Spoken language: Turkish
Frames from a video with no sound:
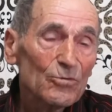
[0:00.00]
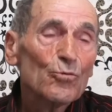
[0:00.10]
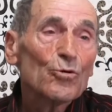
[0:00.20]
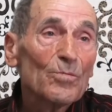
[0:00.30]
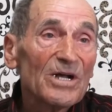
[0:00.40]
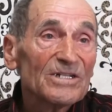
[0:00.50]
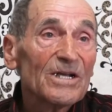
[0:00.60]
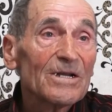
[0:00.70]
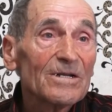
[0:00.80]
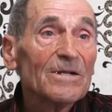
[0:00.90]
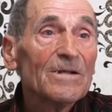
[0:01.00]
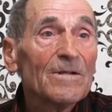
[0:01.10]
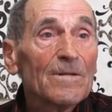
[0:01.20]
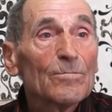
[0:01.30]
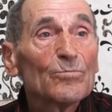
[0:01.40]
koruma canını.
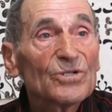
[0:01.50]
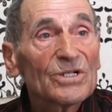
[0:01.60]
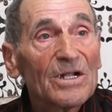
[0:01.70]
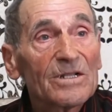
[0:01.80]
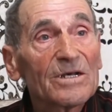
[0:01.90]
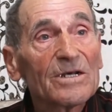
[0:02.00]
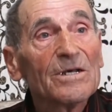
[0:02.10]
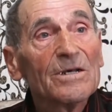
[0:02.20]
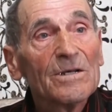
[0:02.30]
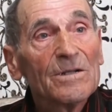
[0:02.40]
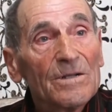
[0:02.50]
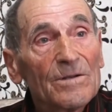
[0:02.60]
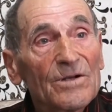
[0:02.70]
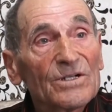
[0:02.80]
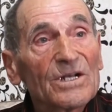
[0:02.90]
Biz kaldık
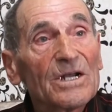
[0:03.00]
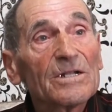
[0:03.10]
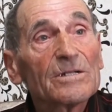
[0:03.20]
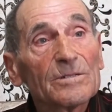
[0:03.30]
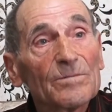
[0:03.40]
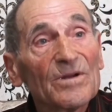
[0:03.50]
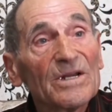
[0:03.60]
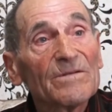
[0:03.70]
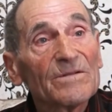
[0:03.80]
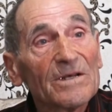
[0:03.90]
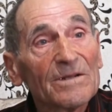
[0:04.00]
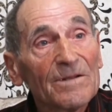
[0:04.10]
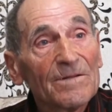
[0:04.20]
kız kardeşimle evde.